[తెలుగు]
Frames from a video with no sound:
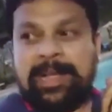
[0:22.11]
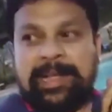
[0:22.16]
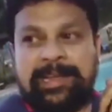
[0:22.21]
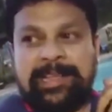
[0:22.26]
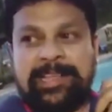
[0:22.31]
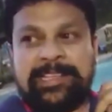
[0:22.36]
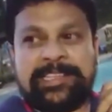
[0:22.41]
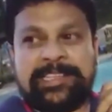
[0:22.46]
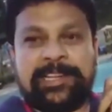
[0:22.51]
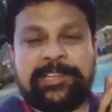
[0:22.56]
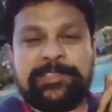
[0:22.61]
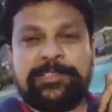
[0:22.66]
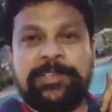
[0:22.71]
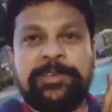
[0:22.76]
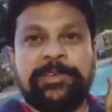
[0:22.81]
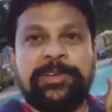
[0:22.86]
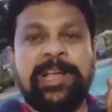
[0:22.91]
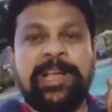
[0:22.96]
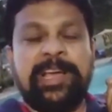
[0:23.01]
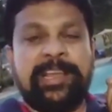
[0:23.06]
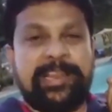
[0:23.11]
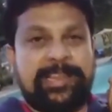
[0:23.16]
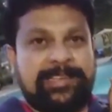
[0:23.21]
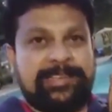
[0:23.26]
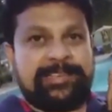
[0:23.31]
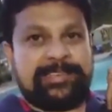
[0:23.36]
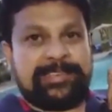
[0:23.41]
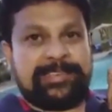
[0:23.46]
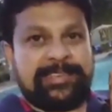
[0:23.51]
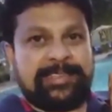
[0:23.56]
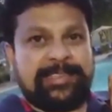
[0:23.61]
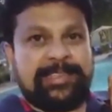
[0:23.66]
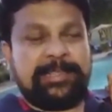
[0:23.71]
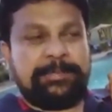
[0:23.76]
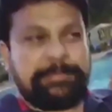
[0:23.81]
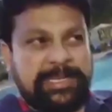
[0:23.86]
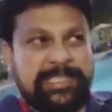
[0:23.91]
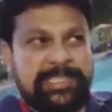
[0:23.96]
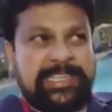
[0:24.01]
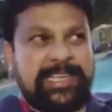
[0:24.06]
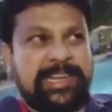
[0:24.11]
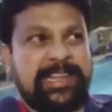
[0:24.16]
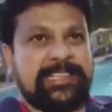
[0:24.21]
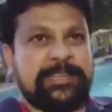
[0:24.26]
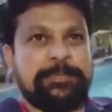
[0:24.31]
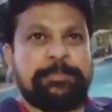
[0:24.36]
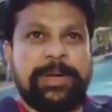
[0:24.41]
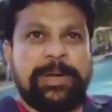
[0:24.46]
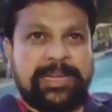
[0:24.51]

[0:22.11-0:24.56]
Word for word: అన్నయ్య చిరంజీవి గారి ప్రజారాజ్యం